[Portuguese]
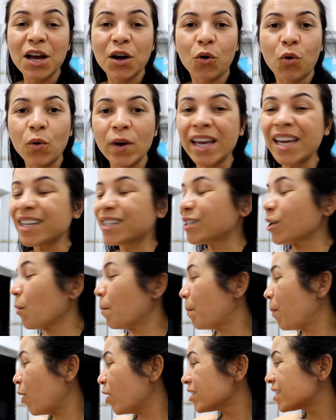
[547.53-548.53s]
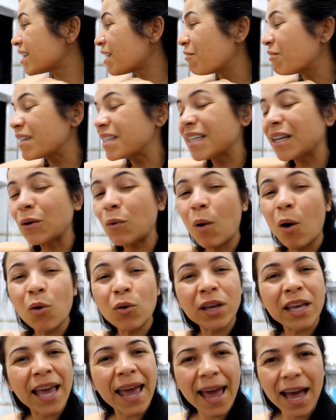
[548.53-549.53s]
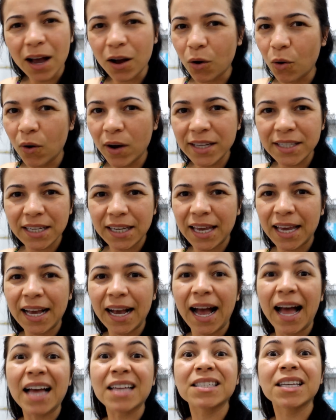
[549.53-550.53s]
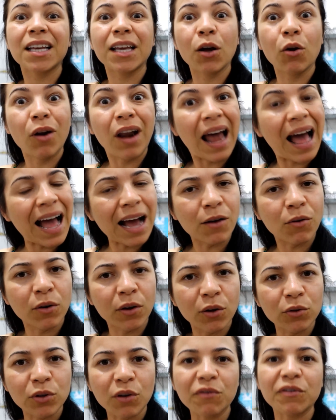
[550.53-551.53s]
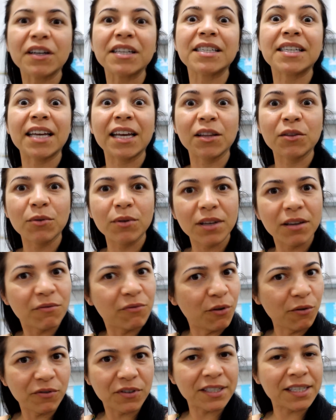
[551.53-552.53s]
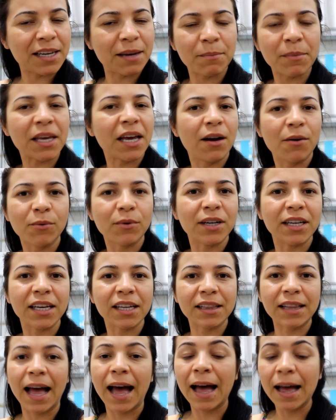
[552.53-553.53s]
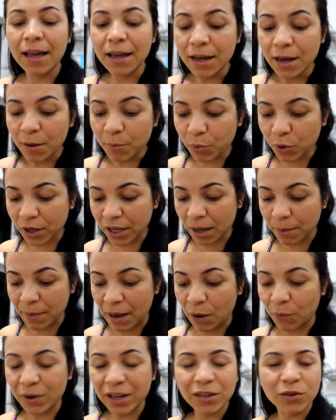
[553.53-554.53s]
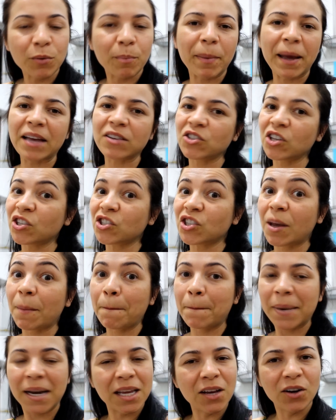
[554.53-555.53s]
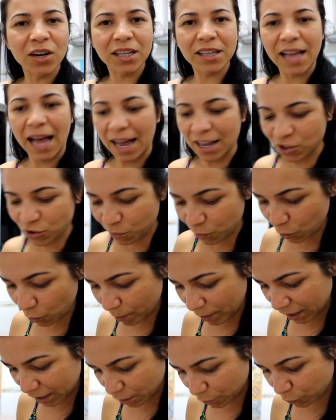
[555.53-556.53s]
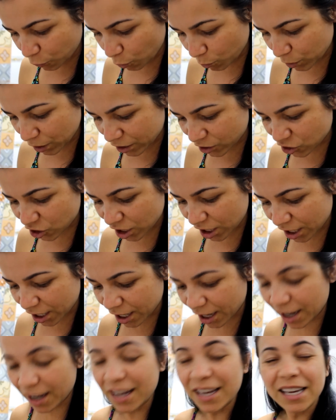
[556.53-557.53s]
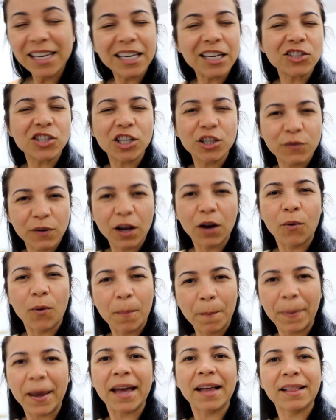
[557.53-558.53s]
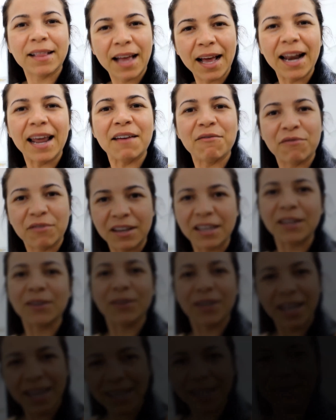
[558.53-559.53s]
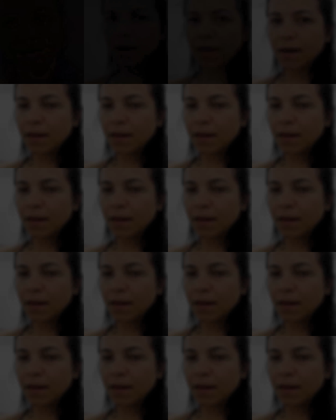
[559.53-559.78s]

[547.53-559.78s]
Com isso, eu posso estar tá fazendo qualquer coisa aqui em casa que eu largo o que eu tô fazendo e vou fazer a minha unha, tá? Porque minha unha do pé, gente, é prioridade. Viu como é que ela ficou bonitinha? E a gente fica com o pé até levinho, né?